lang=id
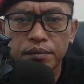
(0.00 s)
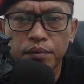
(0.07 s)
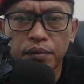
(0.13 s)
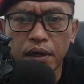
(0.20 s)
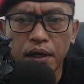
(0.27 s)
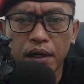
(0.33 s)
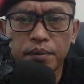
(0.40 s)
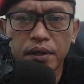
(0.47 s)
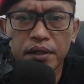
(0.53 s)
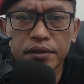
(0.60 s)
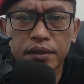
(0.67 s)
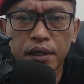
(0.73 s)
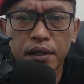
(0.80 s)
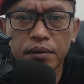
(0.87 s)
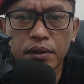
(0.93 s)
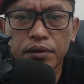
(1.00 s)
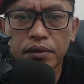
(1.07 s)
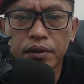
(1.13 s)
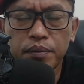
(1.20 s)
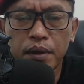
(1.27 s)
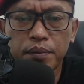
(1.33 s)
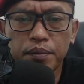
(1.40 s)
pengalaman saya
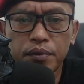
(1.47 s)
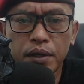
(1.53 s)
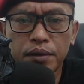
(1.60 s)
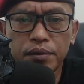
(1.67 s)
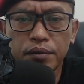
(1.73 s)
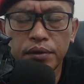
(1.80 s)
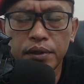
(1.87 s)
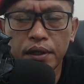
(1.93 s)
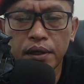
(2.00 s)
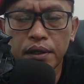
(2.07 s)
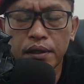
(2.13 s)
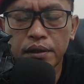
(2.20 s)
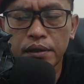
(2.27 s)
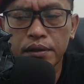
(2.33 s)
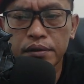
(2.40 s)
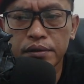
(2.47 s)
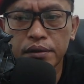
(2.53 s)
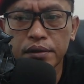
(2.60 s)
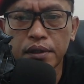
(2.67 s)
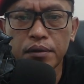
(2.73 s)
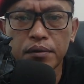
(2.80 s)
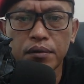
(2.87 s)
waktu di Papua dulu ya
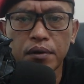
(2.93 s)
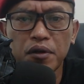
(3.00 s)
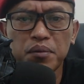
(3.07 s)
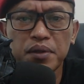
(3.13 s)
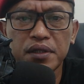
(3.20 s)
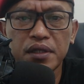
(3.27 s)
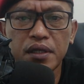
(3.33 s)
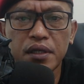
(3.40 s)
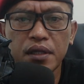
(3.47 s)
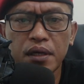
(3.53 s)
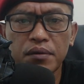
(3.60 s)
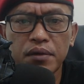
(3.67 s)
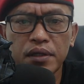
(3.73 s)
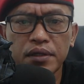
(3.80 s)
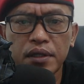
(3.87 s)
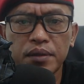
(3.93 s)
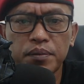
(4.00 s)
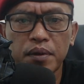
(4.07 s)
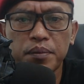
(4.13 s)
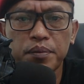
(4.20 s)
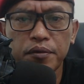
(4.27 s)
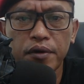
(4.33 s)
sekitar kurang lebih tiga tahun lah saya di
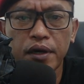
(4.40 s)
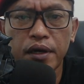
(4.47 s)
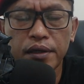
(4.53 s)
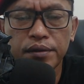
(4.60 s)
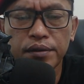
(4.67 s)
Papua